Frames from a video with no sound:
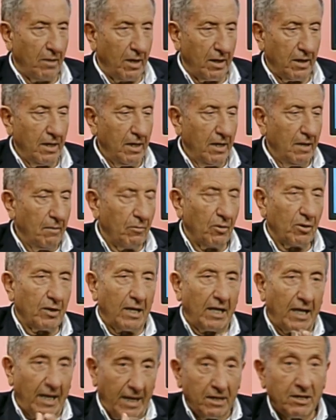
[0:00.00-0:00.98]
hablar,
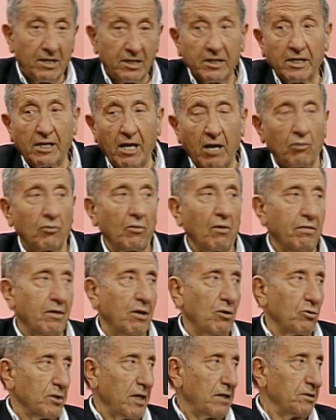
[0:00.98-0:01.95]
porque la gente sí que
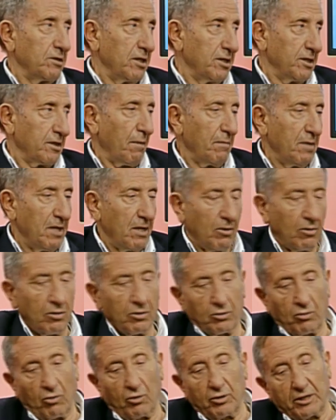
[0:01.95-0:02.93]
conoce los
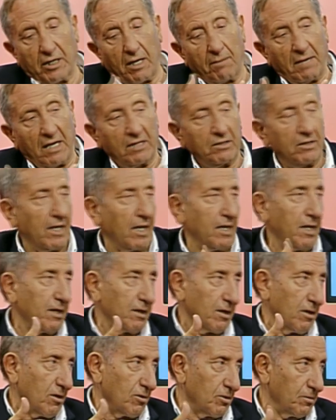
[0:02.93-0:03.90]
antihistamínicos o los llama
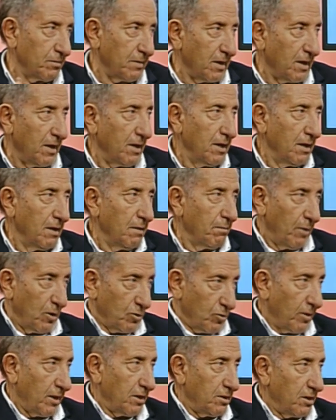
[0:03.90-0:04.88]
antialérgicos, ¿verdad? Mm.
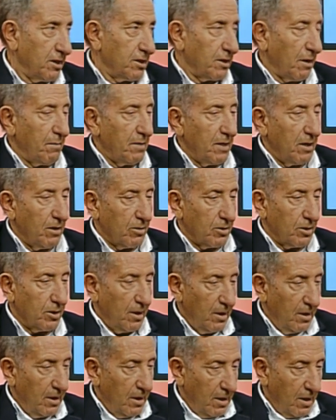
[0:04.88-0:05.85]
Pero son antihistamínicos.
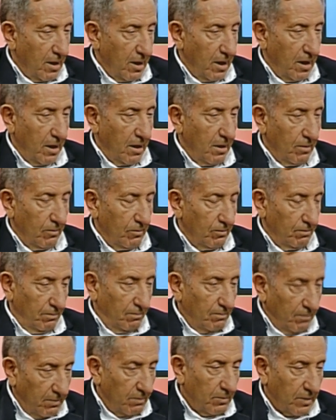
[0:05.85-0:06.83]
Y
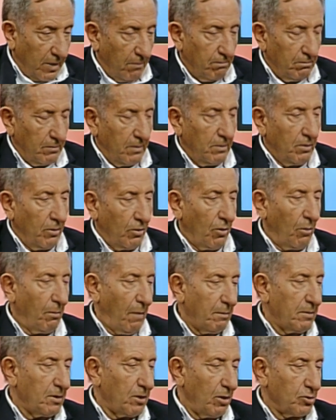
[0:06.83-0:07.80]

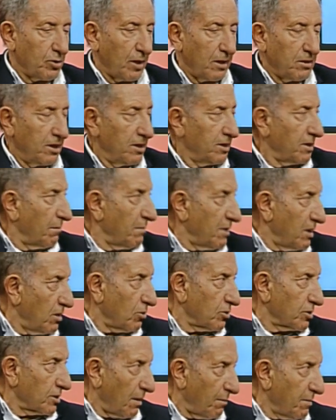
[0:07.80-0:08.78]
normalmente los
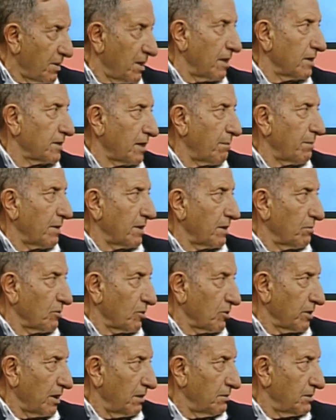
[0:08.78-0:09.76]
antihistamínicos también la etapa de
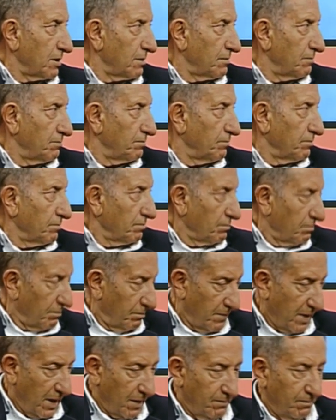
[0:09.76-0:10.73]
brote. Claro.
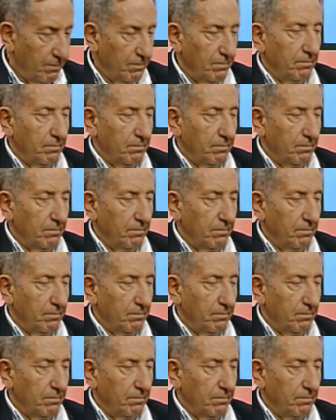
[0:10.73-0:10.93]
Bien.